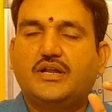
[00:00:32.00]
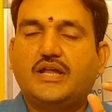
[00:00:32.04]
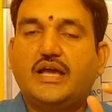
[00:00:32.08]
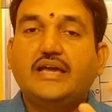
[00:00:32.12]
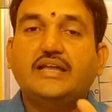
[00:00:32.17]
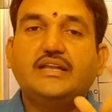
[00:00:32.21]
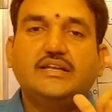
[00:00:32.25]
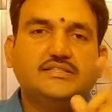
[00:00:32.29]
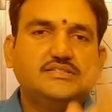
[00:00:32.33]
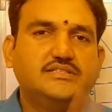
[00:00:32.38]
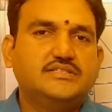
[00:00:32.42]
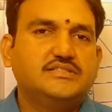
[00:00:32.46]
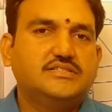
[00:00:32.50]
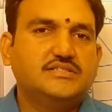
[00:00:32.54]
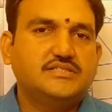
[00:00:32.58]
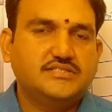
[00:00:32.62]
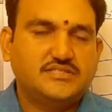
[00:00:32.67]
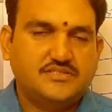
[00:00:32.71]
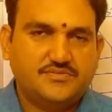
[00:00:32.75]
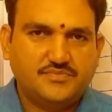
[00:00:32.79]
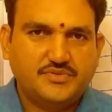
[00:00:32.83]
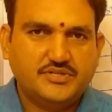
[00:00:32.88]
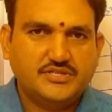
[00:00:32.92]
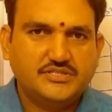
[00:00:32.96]

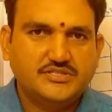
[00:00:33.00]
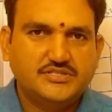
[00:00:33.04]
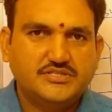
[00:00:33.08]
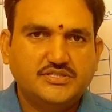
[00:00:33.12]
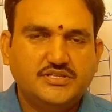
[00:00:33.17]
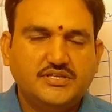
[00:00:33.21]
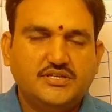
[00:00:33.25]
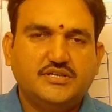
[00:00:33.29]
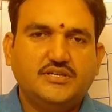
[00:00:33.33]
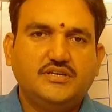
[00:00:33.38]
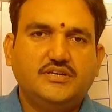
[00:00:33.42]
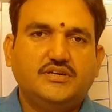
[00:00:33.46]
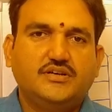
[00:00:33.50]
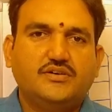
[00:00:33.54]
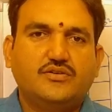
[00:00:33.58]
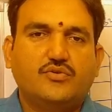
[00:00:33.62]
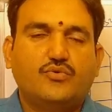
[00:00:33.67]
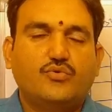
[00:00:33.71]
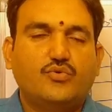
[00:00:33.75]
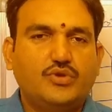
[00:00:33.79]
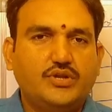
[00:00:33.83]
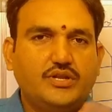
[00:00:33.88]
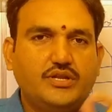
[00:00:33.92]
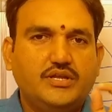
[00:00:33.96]
డైరెక్షన్స్కి సంబంధించిన
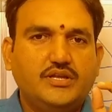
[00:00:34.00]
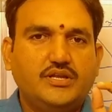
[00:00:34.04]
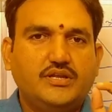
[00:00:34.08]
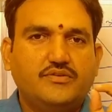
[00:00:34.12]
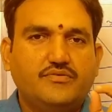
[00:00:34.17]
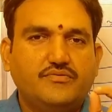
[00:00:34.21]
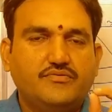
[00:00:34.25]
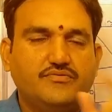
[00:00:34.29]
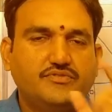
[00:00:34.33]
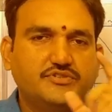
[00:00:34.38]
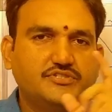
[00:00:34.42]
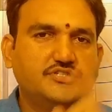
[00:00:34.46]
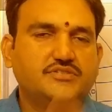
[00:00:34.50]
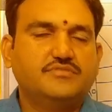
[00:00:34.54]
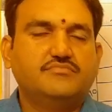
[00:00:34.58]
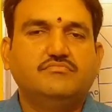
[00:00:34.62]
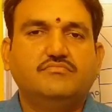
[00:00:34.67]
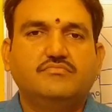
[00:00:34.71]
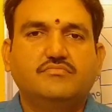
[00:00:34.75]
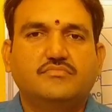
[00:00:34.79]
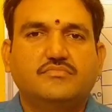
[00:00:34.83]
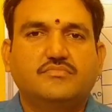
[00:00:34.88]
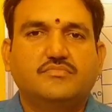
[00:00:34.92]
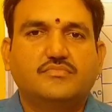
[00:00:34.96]
కొన్ని విషయం
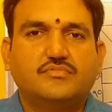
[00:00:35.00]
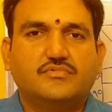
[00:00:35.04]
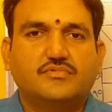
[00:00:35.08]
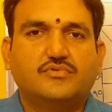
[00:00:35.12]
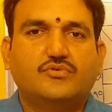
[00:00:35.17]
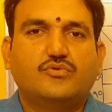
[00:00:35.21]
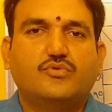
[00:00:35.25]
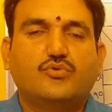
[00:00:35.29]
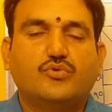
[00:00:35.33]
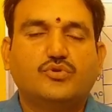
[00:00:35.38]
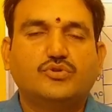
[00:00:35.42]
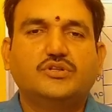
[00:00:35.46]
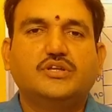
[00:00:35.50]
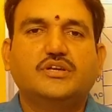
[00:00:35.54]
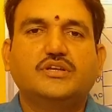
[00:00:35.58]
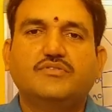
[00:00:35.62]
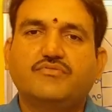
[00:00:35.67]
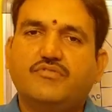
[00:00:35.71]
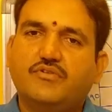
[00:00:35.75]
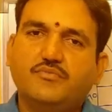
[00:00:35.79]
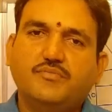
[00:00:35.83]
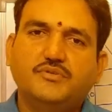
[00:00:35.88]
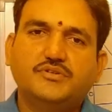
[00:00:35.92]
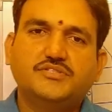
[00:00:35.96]
కొంత
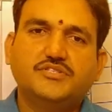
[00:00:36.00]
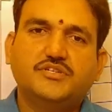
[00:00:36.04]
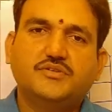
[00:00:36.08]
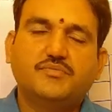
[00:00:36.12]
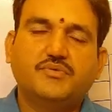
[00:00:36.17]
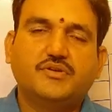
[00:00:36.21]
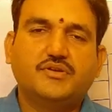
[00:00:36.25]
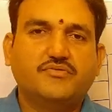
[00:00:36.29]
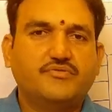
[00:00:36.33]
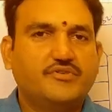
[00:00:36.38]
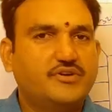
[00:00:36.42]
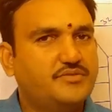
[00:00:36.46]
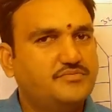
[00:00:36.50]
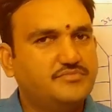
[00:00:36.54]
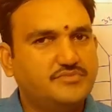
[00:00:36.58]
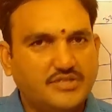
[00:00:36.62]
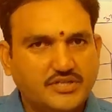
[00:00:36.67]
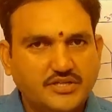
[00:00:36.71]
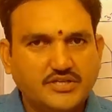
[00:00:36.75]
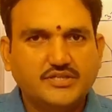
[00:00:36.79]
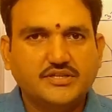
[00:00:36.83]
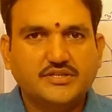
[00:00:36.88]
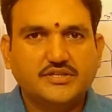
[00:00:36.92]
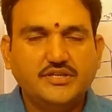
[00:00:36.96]
ఇన్ఫర్మేషన్ మీకు ఇవ్వడం
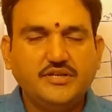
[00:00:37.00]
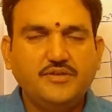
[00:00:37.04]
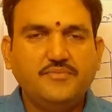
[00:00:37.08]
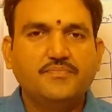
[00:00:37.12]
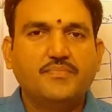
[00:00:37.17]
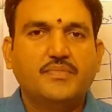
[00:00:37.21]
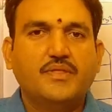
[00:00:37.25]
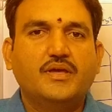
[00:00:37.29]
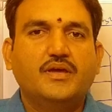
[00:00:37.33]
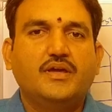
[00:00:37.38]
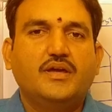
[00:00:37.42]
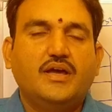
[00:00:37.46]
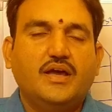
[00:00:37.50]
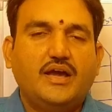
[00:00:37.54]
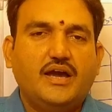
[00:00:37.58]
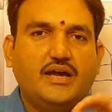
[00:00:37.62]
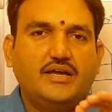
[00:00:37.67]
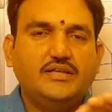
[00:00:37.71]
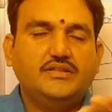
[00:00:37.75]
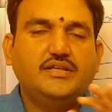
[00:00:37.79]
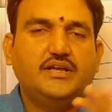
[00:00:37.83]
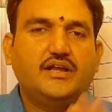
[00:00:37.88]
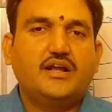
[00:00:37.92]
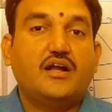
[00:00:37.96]
జరిగింది
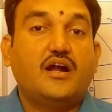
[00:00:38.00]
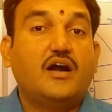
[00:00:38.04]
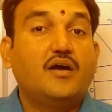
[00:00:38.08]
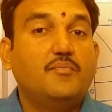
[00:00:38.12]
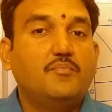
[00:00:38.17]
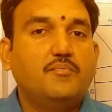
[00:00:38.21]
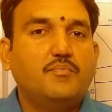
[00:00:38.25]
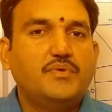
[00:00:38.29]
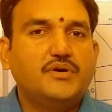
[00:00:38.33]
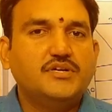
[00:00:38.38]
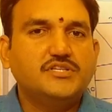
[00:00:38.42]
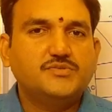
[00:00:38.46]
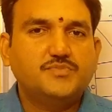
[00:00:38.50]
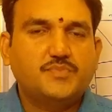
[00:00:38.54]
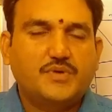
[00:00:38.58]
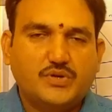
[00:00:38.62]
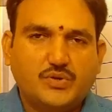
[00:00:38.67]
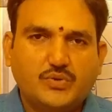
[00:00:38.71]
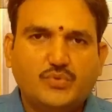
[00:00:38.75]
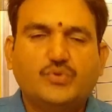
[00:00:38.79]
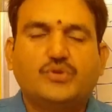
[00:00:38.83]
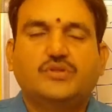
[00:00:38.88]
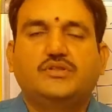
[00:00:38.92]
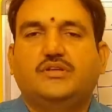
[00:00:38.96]
అయితే కాంపాస్
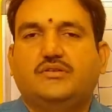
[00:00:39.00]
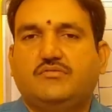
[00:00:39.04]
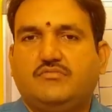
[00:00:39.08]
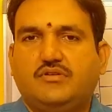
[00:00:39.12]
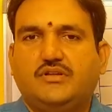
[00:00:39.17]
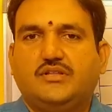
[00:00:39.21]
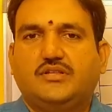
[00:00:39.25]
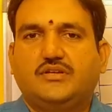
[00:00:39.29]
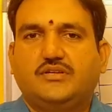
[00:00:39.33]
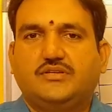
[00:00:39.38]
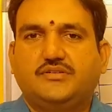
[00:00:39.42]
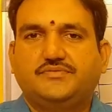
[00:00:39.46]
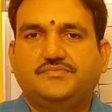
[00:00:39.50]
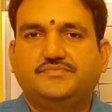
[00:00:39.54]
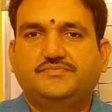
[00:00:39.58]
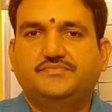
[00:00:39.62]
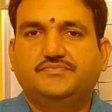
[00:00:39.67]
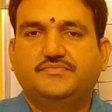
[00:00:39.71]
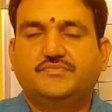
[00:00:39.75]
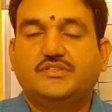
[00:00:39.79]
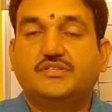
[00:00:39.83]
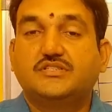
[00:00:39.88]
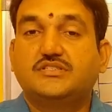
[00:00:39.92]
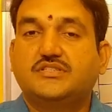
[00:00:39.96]
పట్టుకున్న తర్వాత
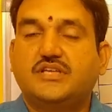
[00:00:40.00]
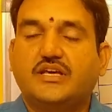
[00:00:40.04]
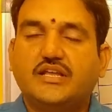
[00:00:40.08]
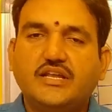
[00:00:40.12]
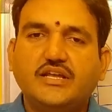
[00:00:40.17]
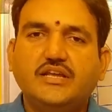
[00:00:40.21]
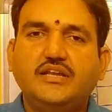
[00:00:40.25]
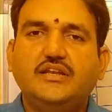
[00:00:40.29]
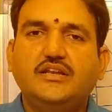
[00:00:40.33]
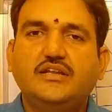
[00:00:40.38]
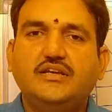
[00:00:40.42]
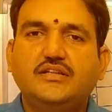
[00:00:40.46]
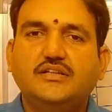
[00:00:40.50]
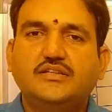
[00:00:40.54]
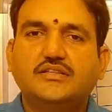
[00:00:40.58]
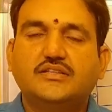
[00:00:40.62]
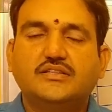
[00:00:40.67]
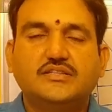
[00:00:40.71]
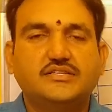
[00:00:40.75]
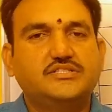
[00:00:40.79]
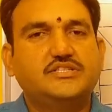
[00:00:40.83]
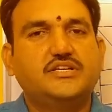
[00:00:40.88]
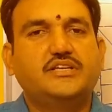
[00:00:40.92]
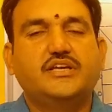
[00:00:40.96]
సరైన
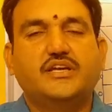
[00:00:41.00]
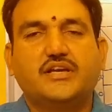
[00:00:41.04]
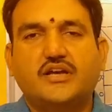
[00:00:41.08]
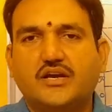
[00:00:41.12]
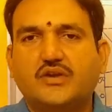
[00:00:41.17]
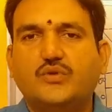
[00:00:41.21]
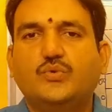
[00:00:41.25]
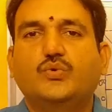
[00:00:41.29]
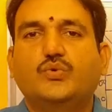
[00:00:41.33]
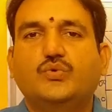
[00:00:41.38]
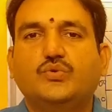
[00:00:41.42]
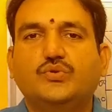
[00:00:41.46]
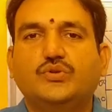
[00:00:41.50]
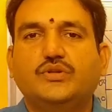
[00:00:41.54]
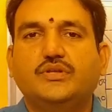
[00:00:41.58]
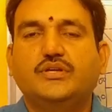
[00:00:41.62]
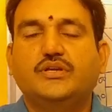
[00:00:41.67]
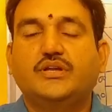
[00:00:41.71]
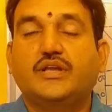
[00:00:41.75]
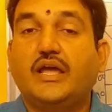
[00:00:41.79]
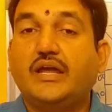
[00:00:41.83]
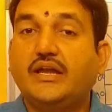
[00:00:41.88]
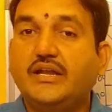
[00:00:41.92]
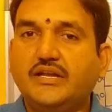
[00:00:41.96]
దిశ ఎక్కడ ఉంటుంది
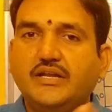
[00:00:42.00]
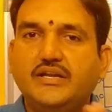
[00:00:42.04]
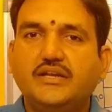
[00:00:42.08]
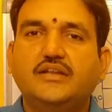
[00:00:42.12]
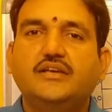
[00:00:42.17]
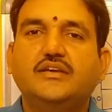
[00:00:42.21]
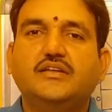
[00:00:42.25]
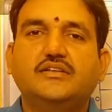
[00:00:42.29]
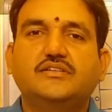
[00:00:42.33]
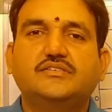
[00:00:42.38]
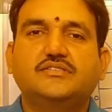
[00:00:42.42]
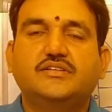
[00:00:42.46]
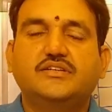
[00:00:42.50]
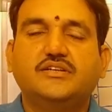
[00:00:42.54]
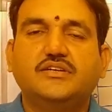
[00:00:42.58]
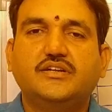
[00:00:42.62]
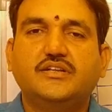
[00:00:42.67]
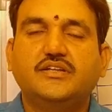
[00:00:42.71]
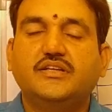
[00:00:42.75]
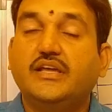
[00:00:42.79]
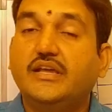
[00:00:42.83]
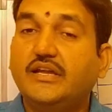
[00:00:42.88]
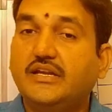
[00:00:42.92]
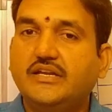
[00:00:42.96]
నైంటీ డిగ్రీస్
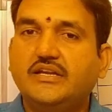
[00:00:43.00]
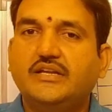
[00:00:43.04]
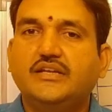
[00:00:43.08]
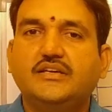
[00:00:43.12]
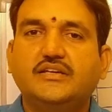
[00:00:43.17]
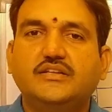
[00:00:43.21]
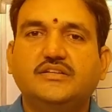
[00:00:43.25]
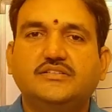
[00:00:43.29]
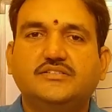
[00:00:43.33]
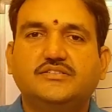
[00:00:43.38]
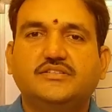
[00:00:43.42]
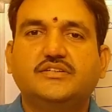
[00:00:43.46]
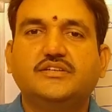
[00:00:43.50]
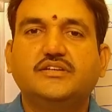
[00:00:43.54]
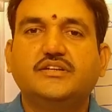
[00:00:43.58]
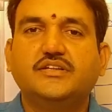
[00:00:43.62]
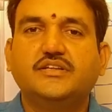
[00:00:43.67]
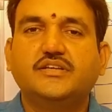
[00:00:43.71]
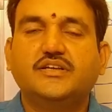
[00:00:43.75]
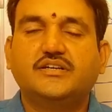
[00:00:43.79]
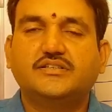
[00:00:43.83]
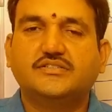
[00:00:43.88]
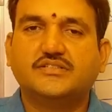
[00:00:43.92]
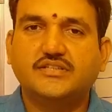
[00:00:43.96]
ఏంటి ఎయిటీ డిగ్రీస్
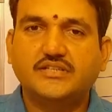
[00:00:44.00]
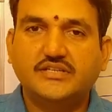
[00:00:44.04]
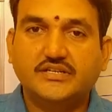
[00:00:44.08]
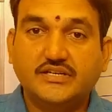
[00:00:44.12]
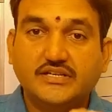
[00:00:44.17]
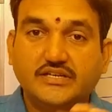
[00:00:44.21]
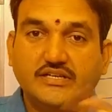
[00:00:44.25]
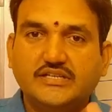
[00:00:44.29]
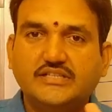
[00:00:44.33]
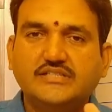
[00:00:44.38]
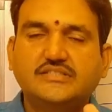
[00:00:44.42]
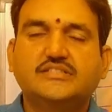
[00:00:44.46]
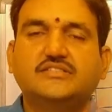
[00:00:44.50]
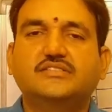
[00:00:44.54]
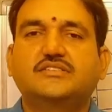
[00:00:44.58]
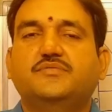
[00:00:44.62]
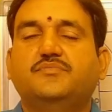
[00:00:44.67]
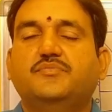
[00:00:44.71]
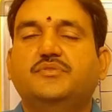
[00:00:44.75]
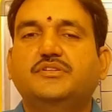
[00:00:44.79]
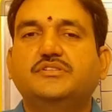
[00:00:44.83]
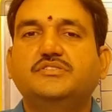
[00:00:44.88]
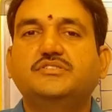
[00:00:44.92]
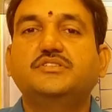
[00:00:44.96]
ఏంటి అసలు ఈ డిగ్రీస్కి
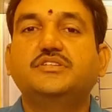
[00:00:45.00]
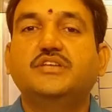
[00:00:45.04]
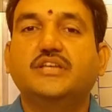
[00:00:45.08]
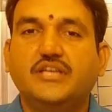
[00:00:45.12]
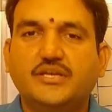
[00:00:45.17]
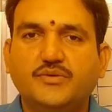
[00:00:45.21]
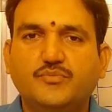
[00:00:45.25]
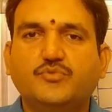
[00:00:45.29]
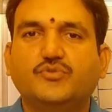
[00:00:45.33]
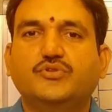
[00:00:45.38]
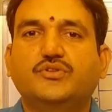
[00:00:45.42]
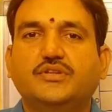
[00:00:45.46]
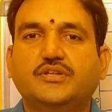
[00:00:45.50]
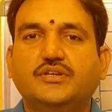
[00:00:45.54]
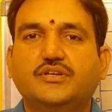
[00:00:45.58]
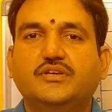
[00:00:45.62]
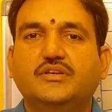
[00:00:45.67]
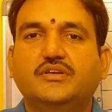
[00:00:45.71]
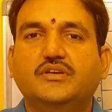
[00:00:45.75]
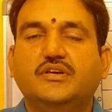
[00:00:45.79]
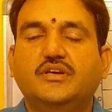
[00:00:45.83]
సంబంధించి ఏముంది